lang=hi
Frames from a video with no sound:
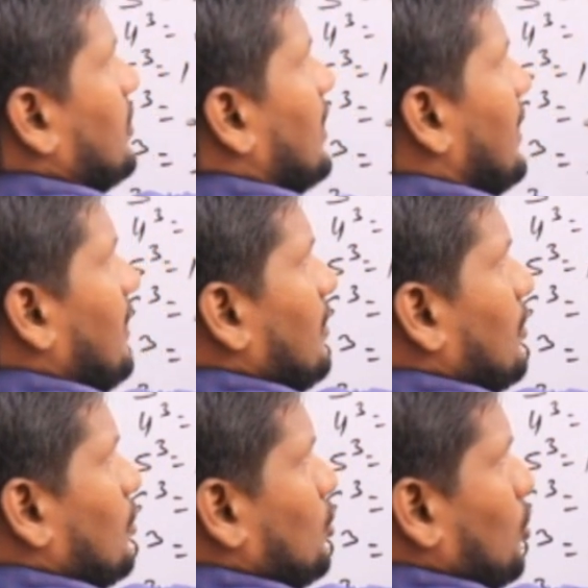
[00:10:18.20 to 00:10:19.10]
है
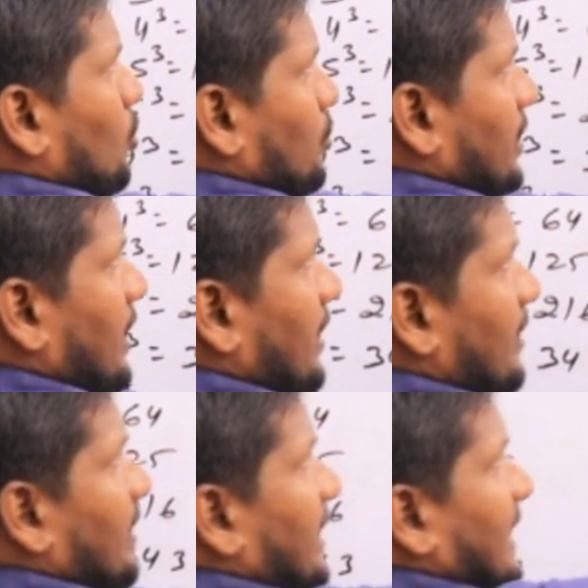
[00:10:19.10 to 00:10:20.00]
दो होता है
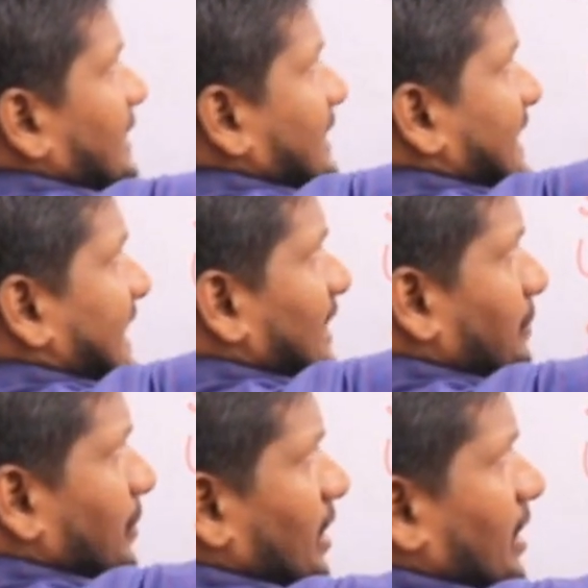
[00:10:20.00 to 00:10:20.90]
तीन नंबर
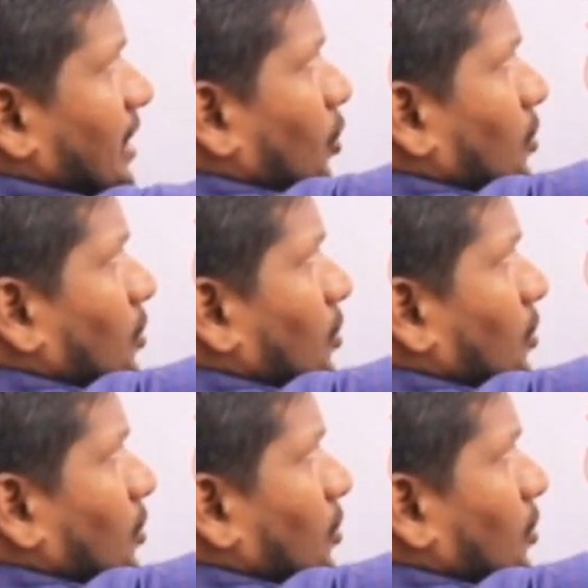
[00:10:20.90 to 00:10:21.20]
हटाओ